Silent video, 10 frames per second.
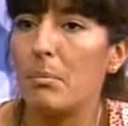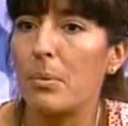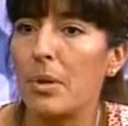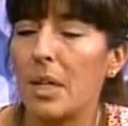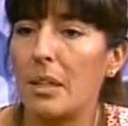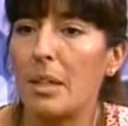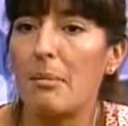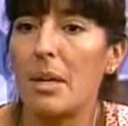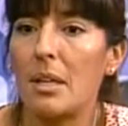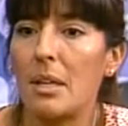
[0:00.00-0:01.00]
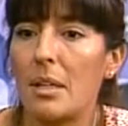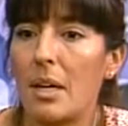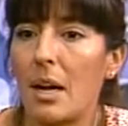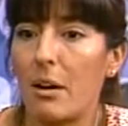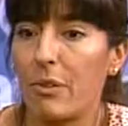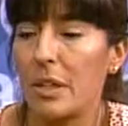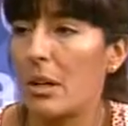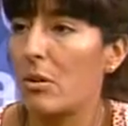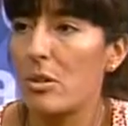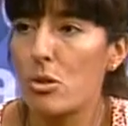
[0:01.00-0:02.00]
porque esta medida
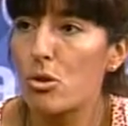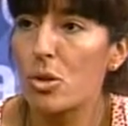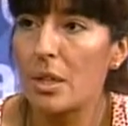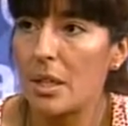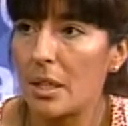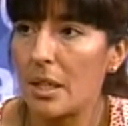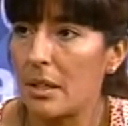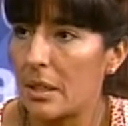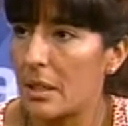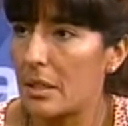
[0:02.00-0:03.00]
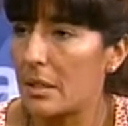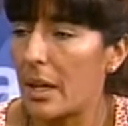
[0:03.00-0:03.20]
afecta a los 18 intendentes.